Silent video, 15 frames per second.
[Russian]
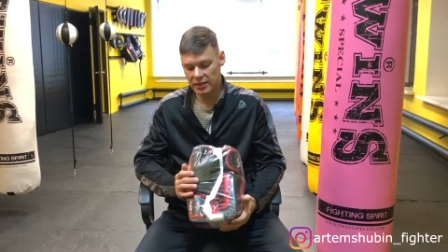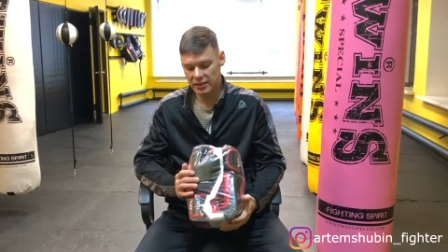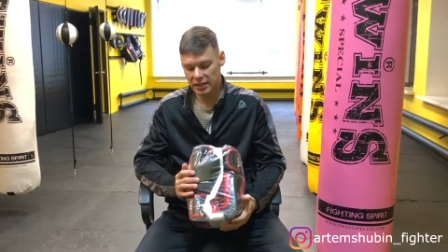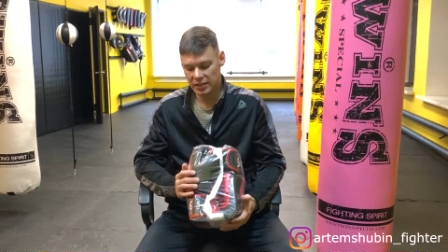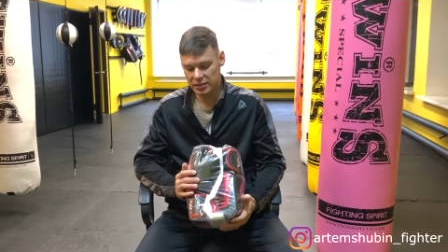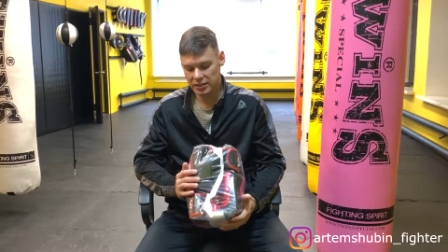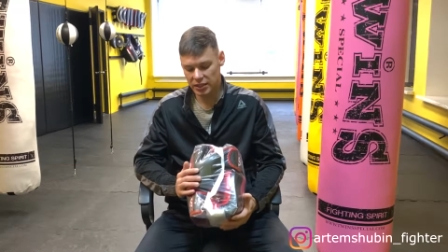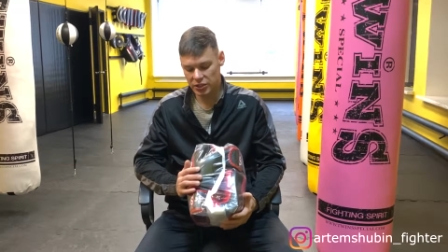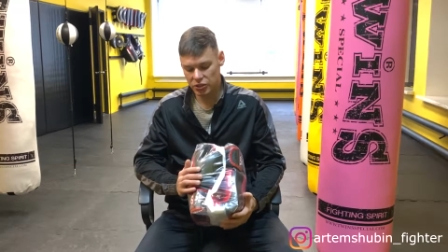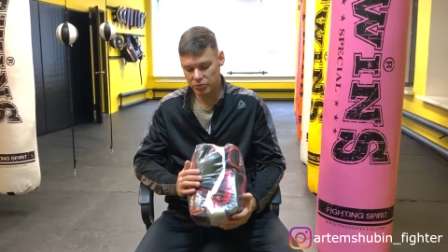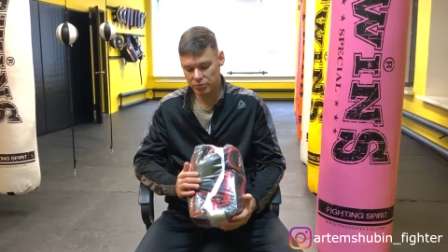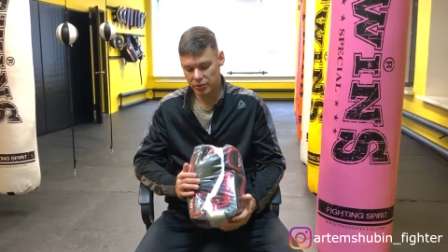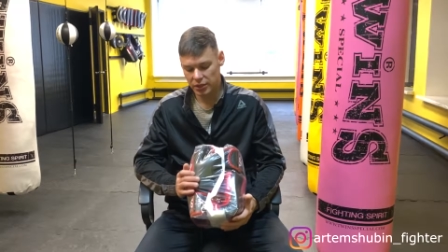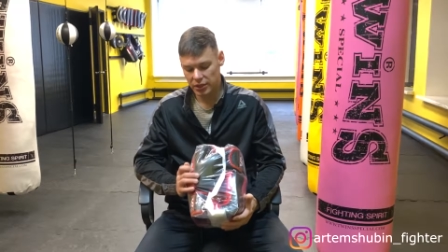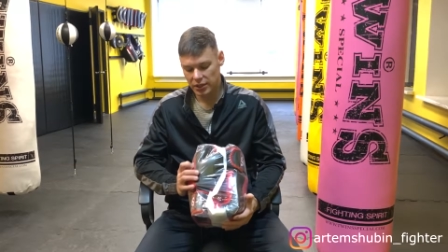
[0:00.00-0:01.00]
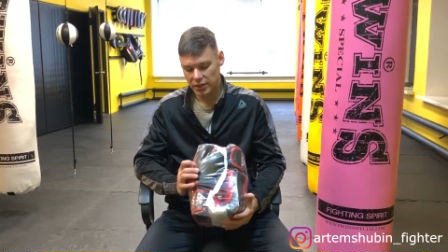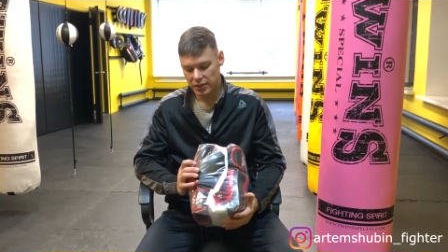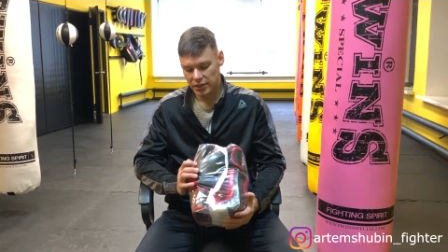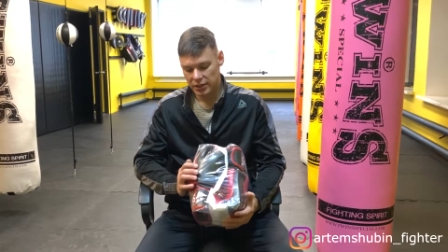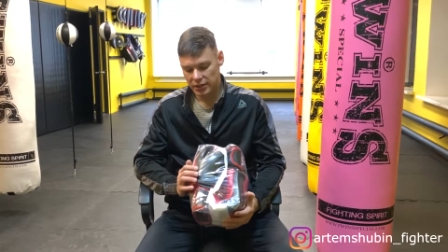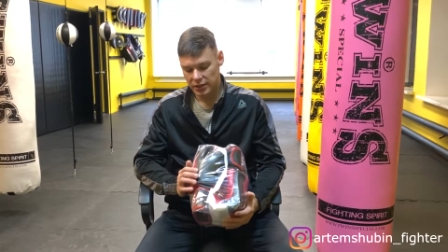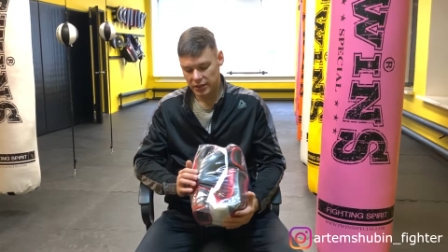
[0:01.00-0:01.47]
так скажем,
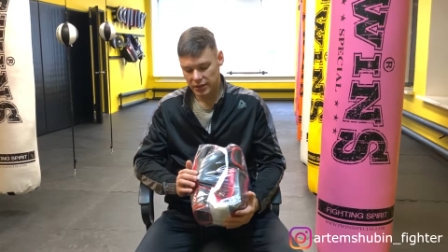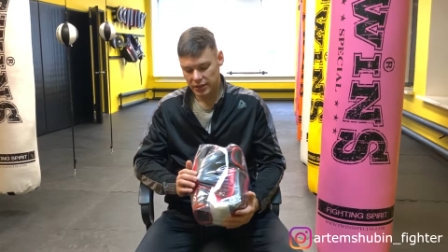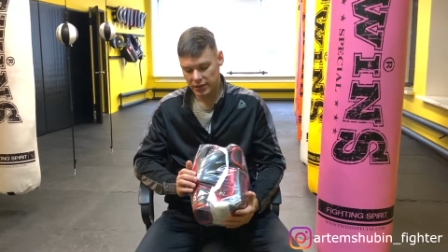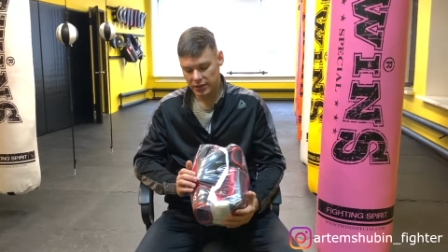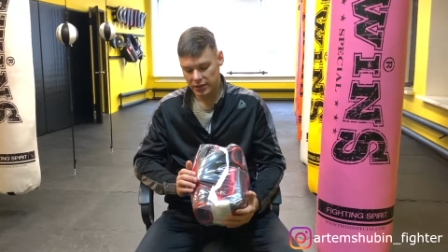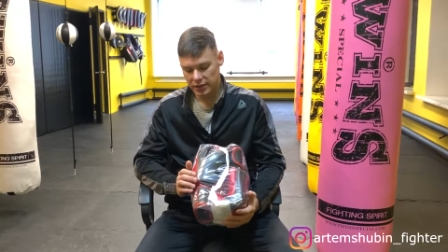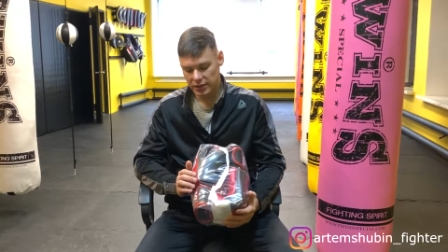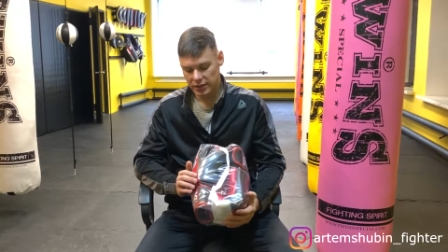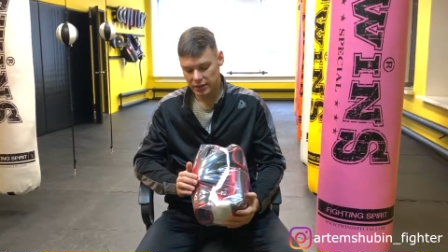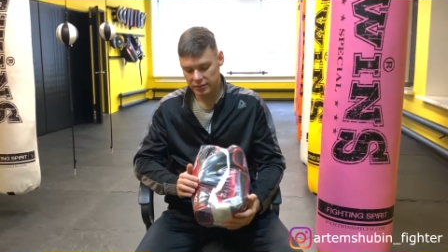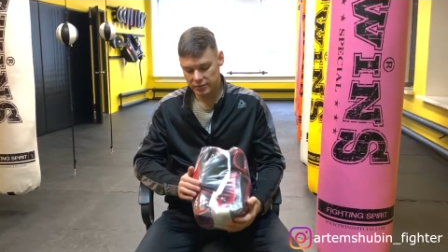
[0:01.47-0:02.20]
э,